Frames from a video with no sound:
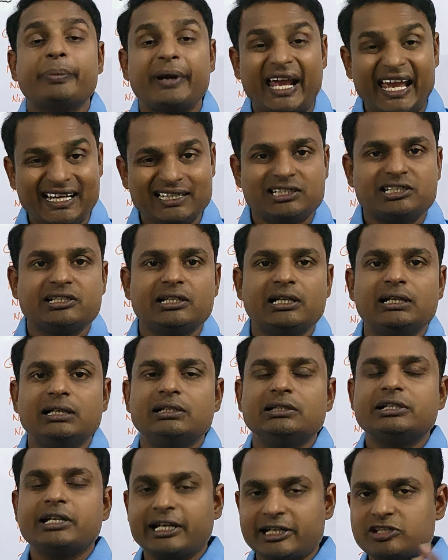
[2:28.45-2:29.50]
ప్రాక్టికల్
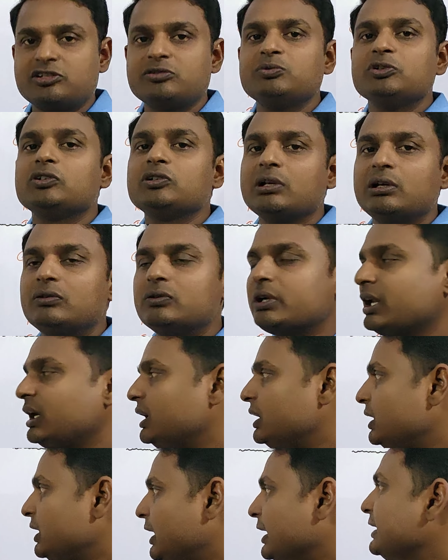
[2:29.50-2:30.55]
టెక్స్ట్ బుక్లో ఉన్నా
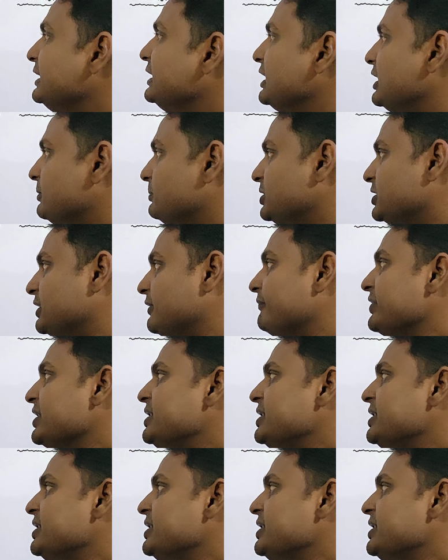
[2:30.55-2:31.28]
అన్నీ అనమాట